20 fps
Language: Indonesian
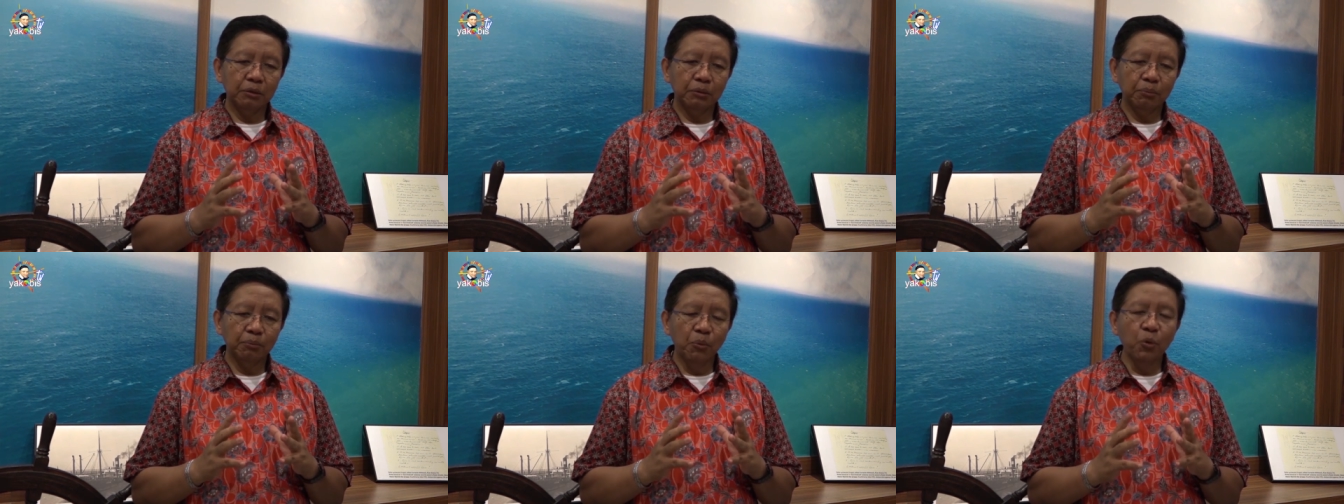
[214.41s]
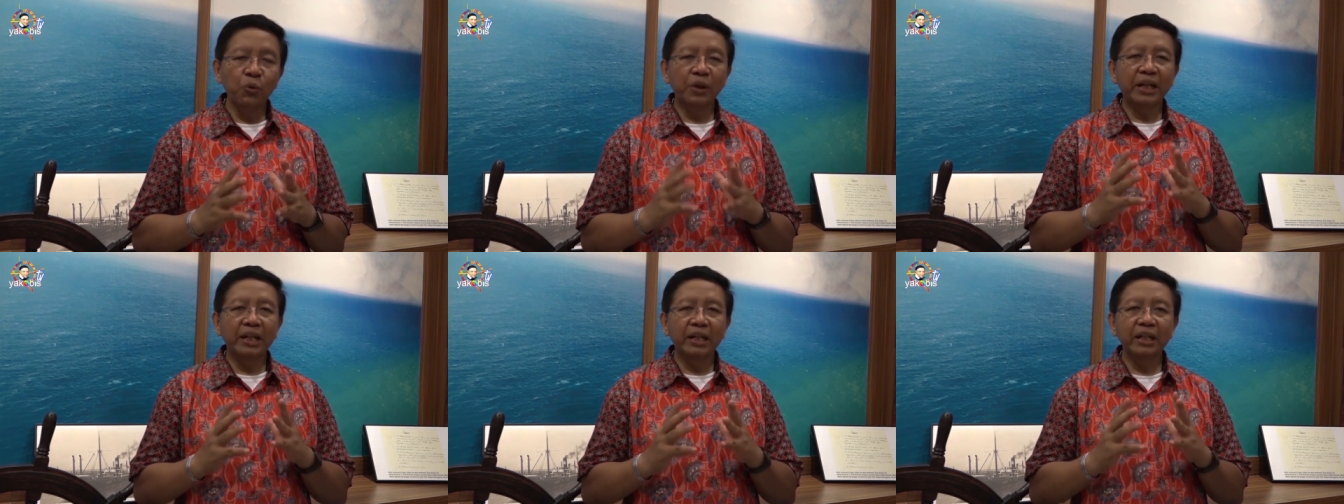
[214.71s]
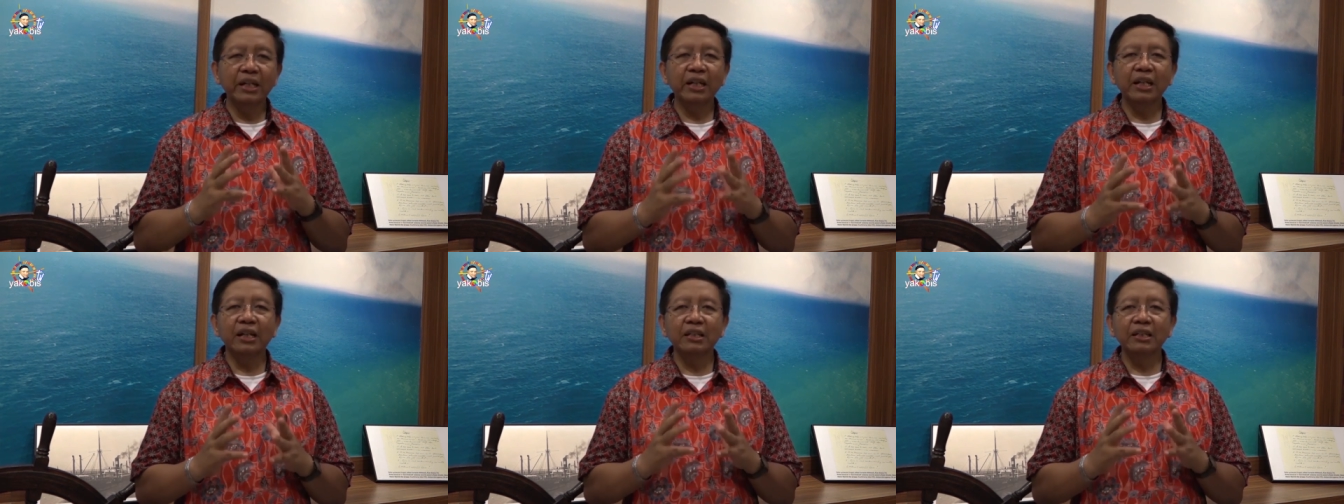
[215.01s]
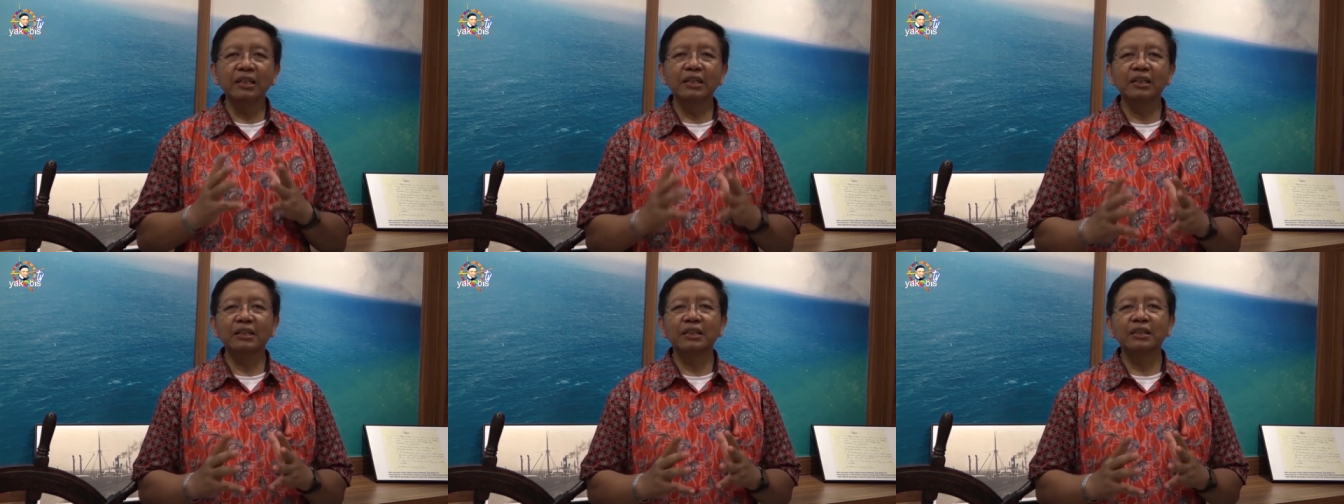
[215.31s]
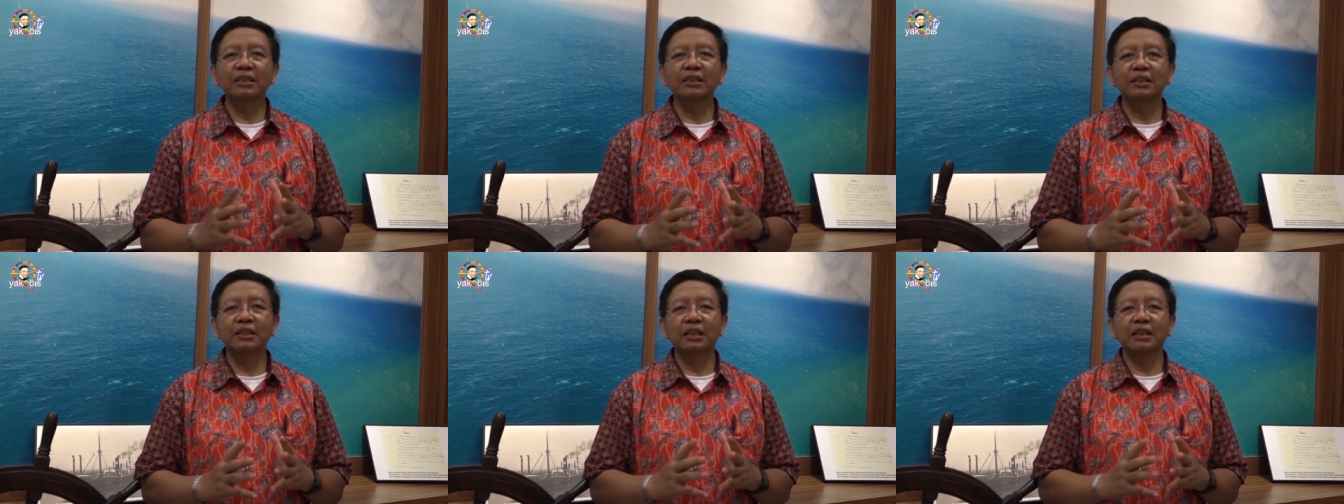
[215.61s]
mungkin ini adalah
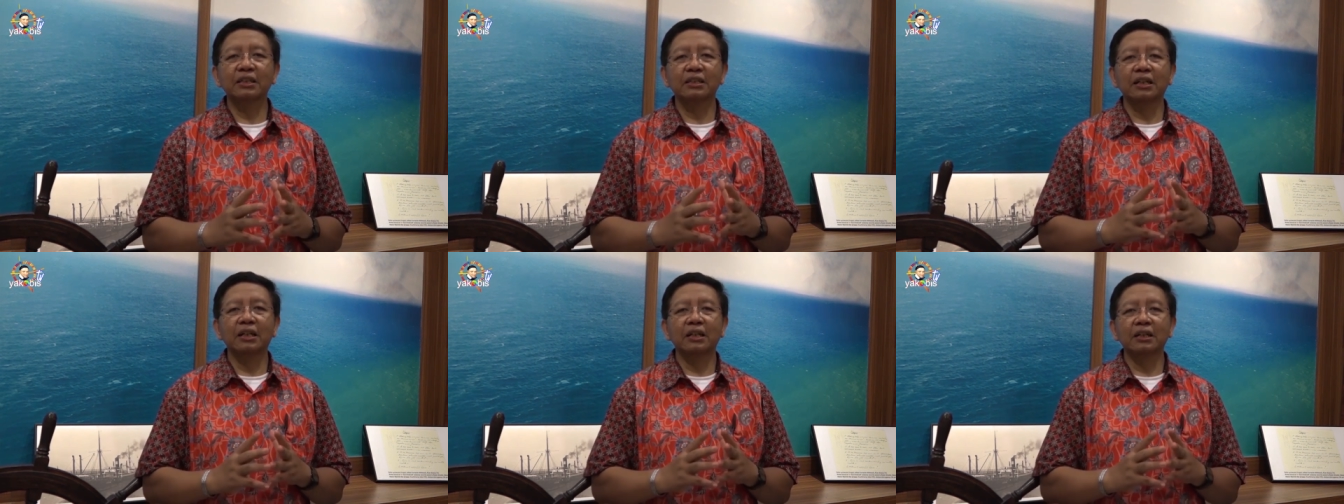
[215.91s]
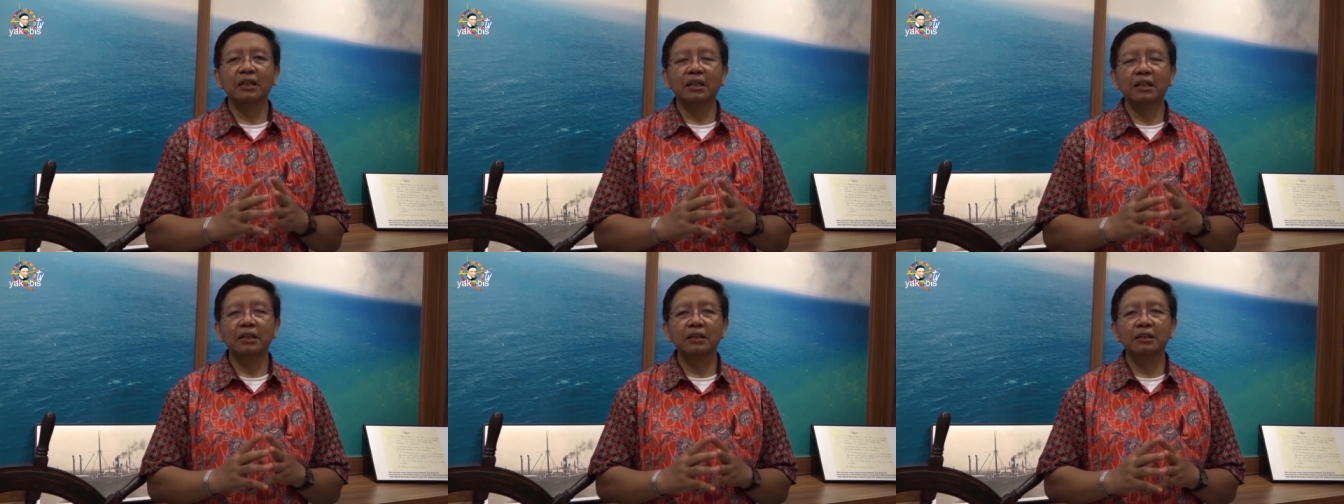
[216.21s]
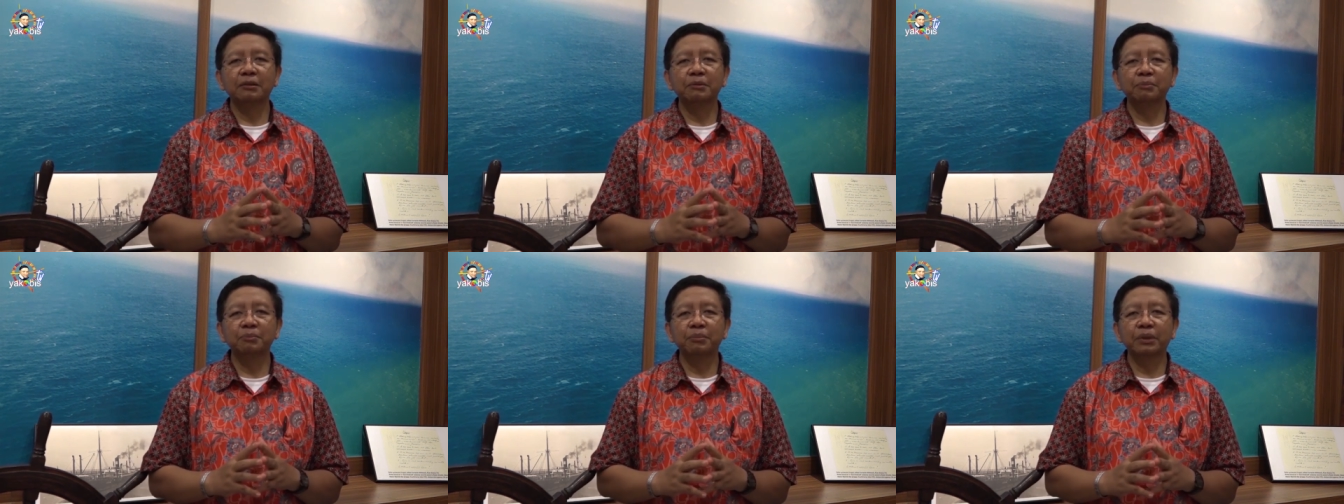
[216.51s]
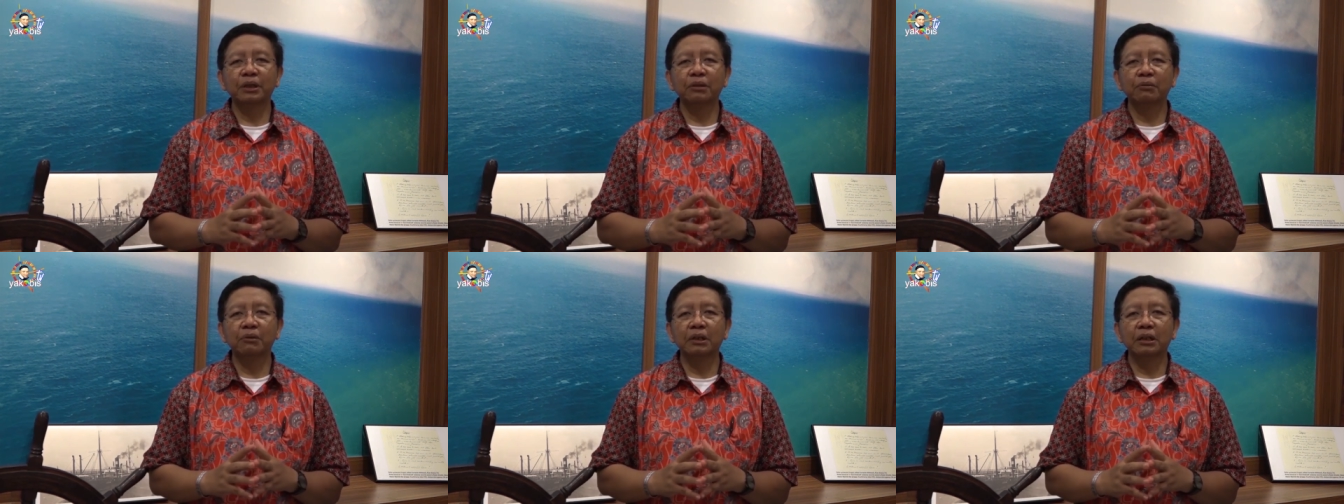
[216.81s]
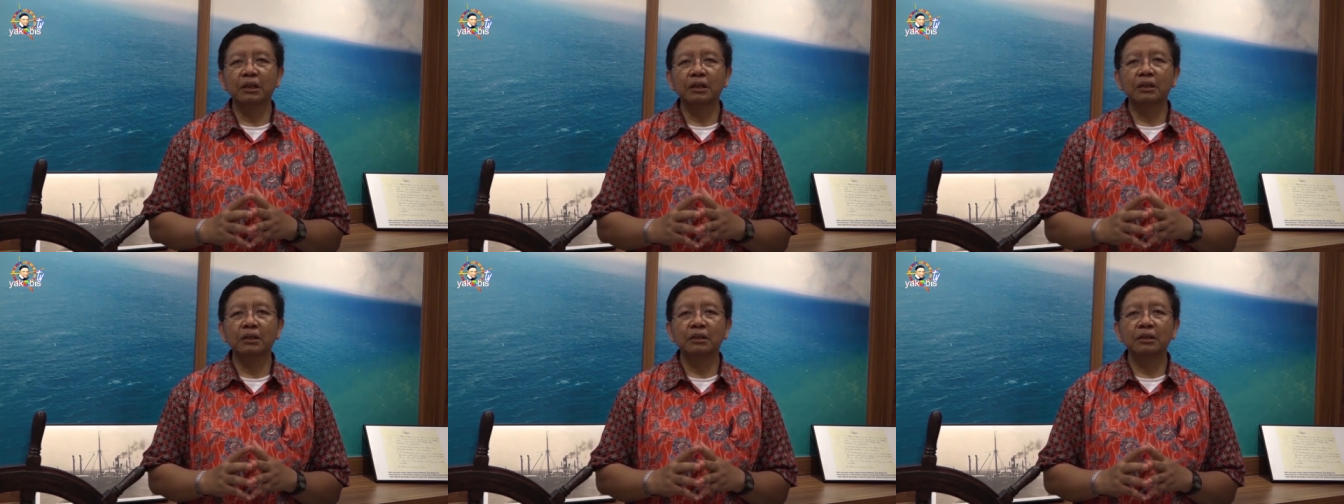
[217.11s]
kehendak Allah
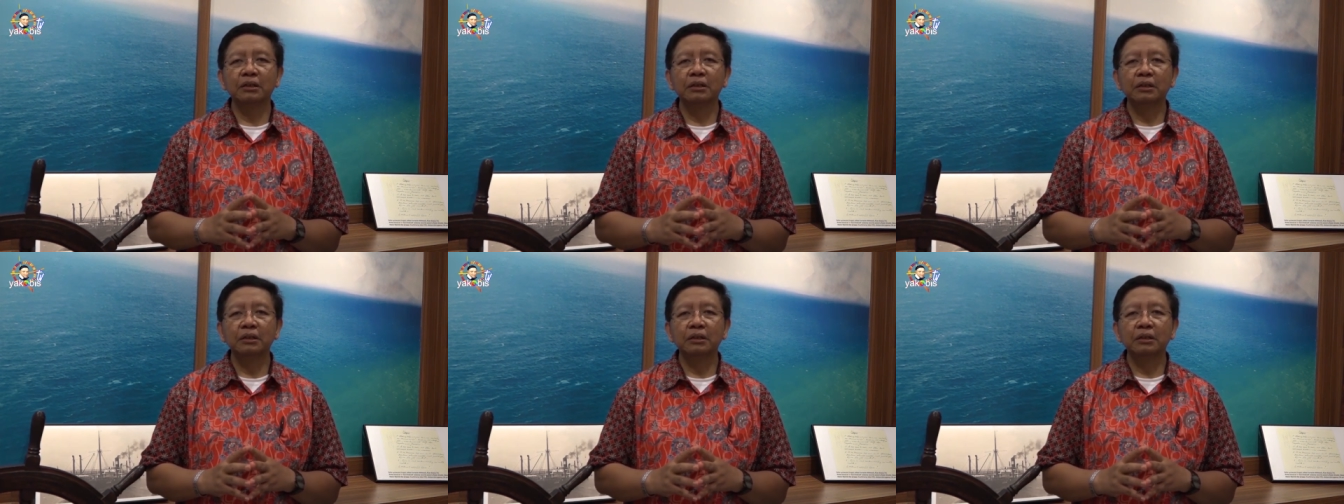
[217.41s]
bahwa